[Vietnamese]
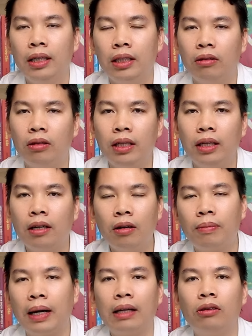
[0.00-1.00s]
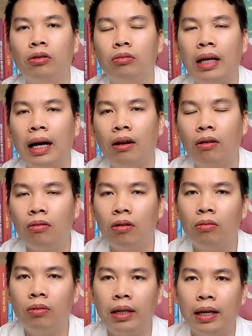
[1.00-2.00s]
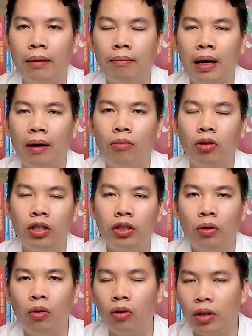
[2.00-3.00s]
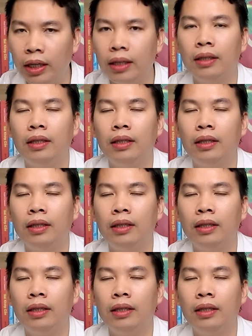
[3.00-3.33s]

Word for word: nhiều khi cái khớp cắn của chúng ta nó cũng không thể đảm bảo một sự ổn định